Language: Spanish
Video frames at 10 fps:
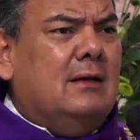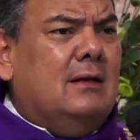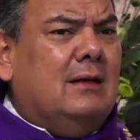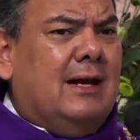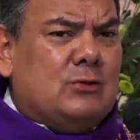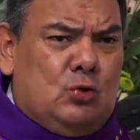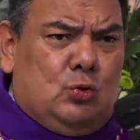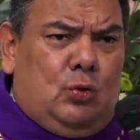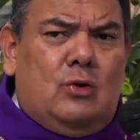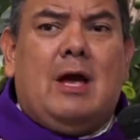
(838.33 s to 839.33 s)
Eso es
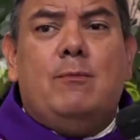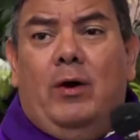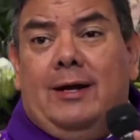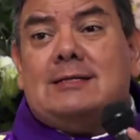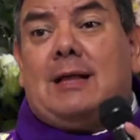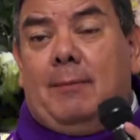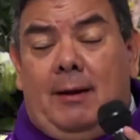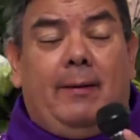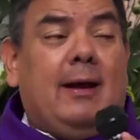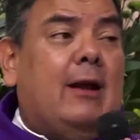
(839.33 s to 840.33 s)
duro y hay mujeres que también le
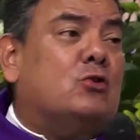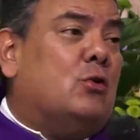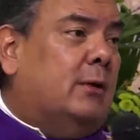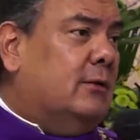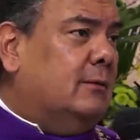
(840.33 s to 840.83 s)
pegan a los hombres, ¿no?